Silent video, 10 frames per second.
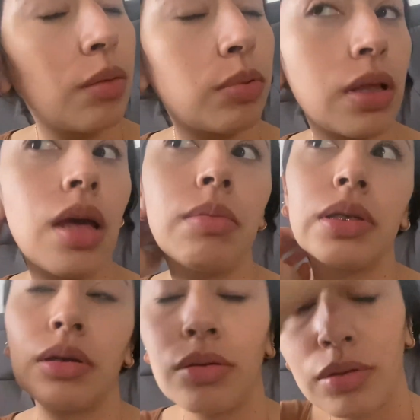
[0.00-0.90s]
pues nada más
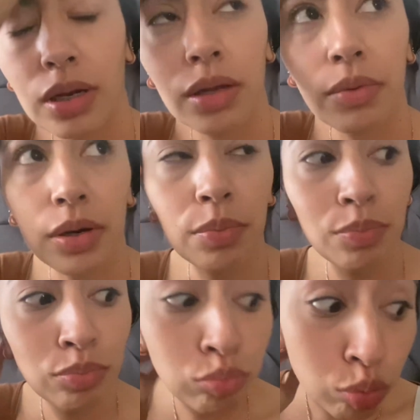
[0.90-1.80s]
tengo lo de
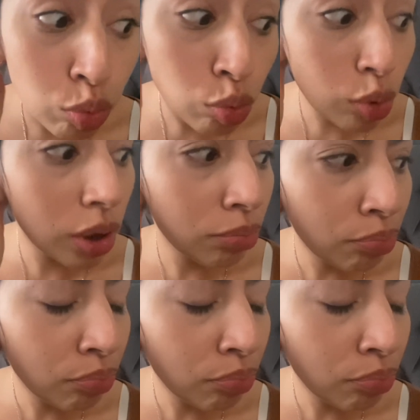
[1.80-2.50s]
Liverpool.